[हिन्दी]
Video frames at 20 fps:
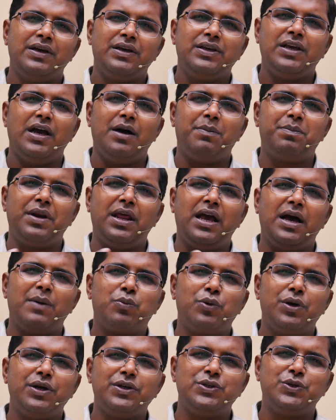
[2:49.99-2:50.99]
या अपने आप
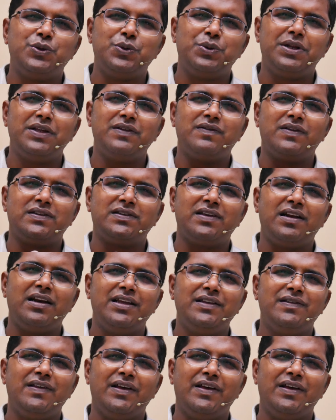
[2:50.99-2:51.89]
को एक झूठी तसल्ली